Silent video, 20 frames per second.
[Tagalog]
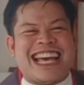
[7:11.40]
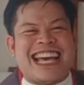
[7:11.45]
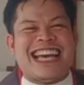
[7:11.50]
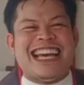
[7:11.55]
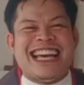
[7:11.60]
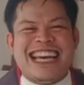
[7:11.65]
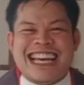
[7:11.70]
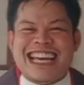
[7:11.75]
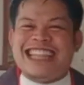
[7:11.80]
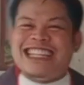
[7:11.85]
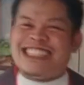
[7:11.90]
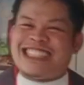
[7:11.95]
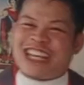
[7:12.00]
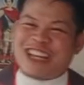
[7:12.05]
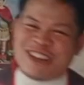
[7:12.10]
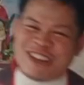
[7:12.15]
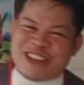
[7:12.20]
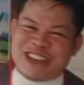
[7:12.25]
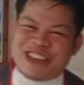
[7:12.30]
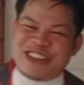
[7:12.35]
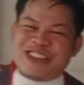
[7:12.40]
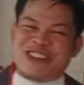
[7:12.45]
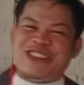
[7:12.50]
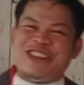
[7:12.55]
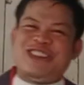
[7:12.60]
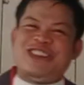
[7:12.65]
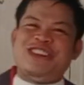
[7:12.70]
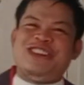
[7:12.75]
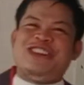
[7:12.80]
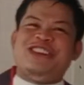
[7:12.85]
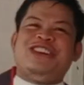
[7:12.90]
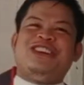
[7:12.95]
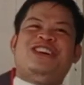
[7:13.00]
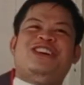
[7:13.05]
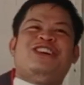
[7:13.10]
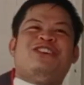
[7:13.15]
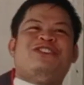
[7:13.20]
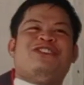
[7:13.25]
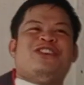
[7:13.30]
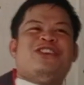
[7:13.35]
sa sa luyo.
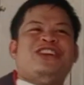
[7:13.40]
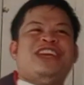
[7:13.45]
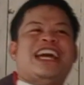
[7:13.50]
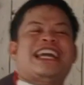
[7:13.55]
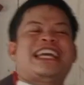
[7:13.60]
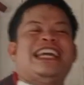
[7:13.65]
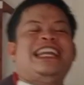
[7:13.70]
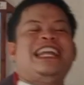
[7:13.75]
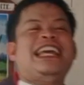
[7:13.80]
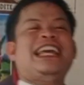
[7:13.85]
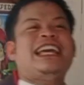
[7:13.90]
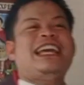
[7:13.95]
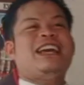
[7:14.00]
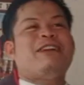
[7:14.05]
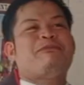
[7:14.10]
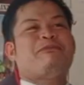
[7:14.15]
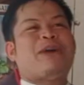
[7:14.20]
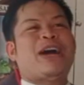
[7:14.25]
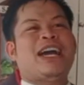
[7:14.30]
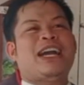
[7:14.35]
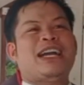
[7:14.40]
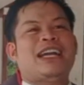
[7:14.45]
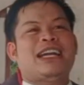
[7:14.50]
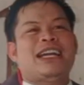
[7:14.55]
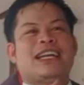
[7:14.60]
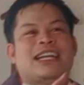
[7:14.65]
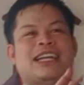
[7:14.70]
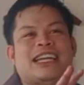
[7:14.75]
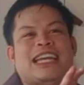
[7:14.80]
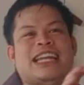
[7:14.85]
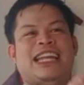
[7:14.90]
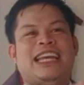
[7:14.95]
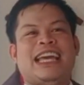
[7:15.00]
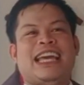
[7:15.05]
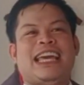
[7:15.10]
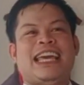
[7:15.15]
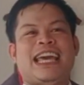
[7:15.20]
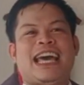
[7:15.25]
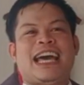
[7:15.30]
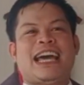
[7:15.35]
Nya kining pang kining
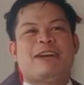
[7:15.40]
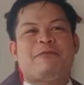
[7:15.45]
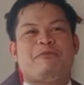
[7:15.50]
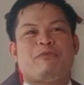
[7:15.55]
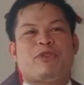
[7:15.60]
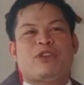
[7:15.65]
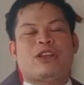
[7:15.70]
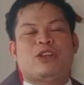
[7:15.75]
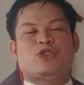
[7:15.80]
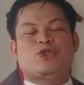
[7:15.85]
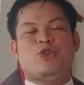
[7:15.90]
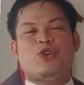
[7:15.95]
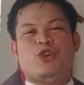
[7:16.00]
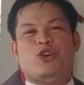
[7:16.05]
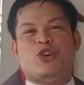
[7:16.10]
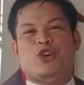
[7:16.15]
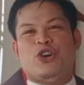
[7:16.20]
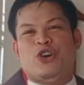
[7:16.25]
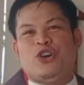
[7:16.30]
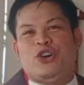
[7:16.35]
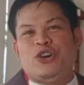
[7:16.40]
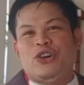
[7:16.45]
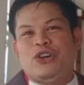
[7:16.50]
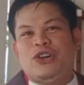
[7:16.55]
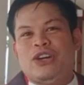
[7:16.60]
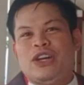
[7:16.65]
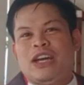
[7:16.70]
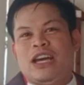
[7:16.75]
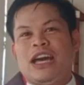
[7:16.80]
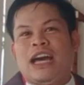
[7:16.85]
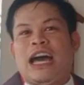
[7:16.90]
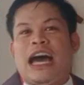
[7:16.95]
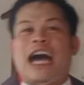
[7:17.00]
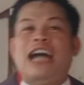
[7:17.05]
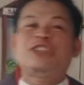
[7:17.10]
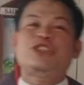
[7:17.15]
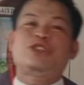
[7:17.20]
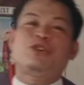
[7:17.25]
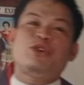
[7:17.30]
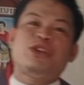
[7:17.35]
iyang sugo
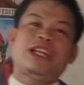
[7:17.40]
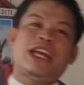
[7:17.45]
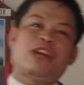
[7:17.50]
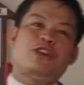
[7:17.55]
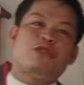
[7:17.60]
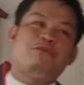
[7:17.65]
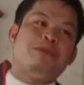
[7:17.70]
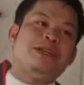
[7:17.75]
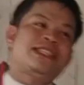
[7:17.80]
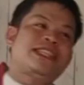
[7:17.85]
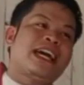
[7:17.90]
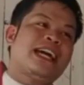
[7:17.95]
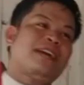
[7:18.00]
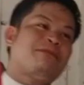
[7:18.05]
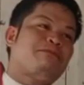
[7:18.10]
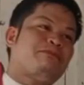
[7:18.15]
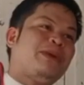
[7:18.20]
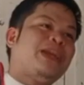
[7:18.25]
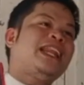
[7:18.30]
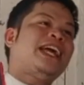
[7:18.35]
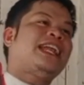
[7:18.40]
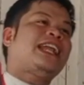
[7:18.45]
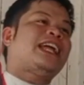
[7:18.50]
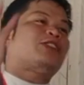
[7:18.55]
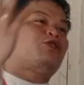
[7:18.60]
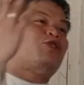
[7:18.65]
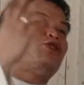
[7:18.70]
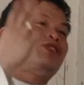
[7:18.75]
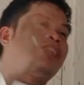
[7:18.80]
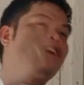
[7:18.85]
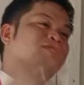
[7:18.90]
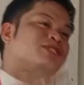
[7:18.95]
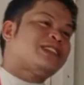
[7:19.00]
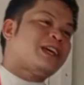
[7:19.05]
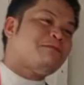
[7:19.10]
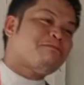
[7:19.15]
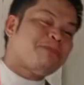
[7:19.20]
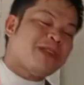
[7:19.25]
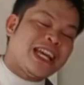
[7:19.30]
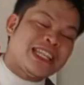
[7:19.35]
hangtod karon bisag pila na
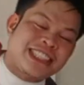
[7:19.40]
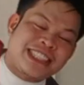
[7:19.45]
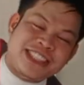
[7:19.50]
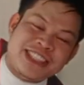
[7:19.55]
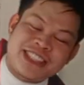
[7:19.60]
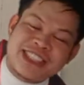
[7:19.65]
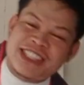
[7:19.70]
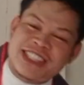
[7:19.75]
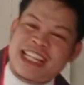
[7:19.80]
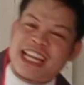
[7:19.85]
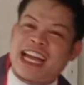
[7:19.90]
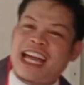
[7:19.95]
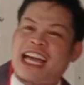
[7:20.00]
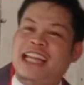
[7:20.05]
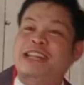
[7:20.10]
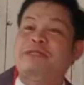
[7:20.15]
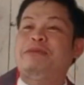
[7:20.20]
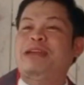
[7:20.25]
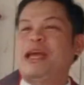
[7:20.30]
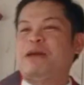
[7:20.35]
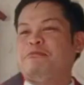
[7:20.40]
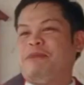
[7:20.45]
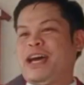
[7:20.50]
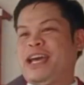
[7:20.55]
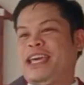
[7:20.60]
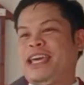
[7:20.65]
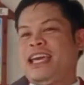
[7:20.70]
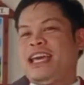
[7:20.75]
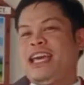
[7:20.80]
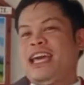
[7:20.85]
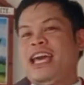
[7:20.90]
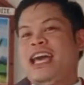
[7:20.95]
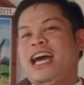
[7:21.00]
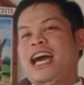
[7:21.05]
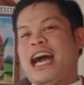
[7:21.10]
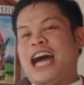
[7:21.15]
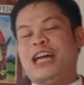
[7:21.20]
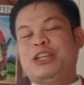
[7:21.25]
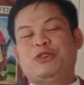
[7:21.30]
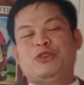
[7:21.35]
2000 plus years nang ang milabay
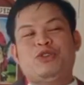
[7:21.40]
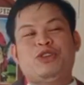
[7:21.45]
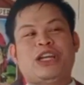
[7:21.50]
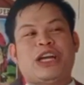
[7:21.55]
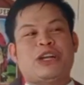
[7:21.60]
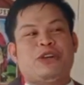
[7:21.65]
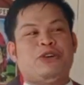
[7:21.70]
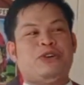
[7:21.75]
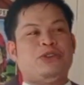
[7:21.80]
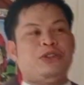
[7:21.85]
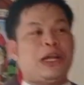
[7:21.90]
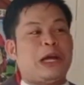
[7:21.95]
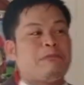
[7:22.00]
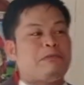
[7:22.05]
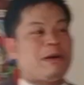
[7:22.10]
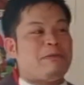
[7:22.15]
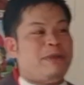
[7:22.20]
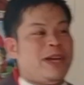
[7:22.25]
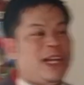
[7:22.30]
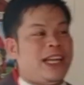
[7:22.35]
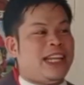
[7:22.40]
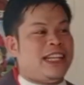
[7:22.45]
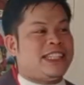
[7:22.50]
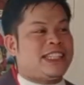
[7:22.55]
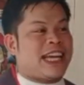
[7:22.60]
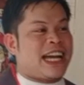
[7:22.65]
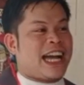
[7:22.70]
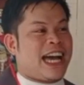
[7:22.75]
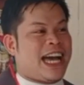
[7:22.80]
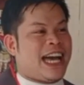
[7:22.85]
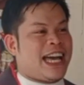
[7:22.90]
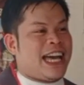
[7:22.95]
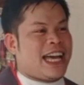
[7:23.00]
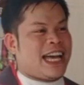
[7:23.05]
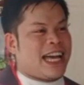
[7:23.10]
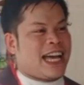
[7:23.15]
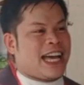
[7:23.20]
hangtod karon nagpabilin siya nga